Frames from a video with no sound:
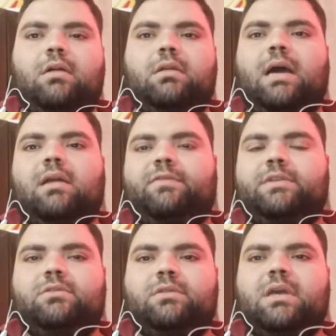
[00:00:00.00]
الحرب
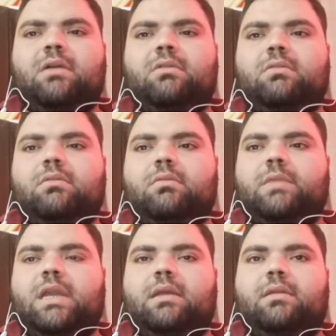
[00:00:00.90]
في سوريا
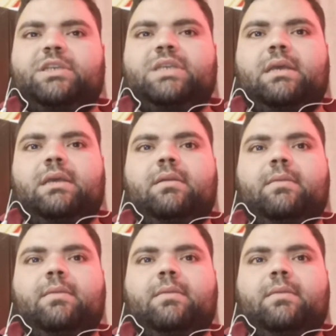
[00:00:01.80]
ومن هي المشاكل